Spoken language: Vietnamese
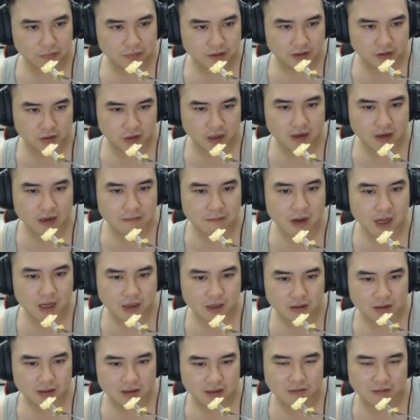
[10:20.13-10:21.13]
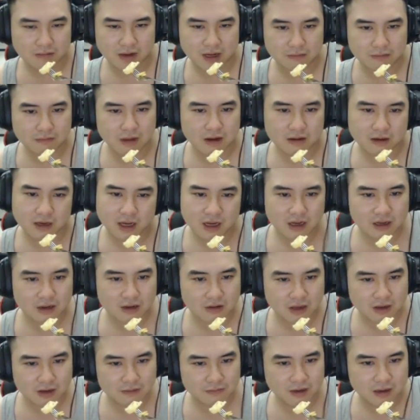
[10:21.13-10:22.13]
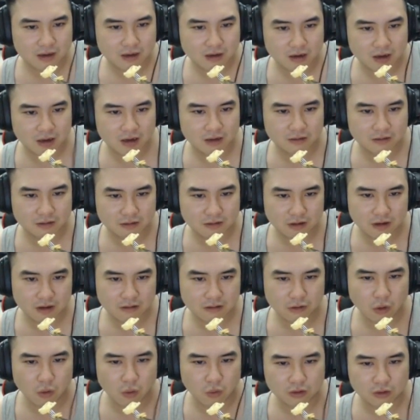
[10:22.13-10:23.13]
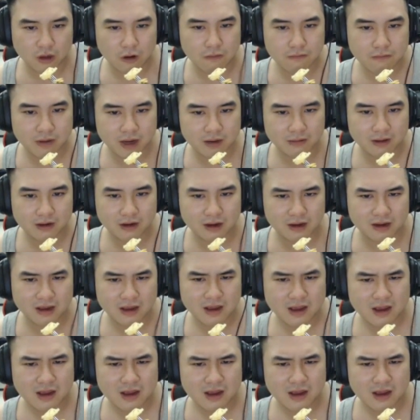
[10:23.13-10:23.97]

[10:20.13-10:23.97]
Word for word: Nói đến cái mức, nhưng mà cái mức đấy kiểu là mấy người đủ thông minh, mấy người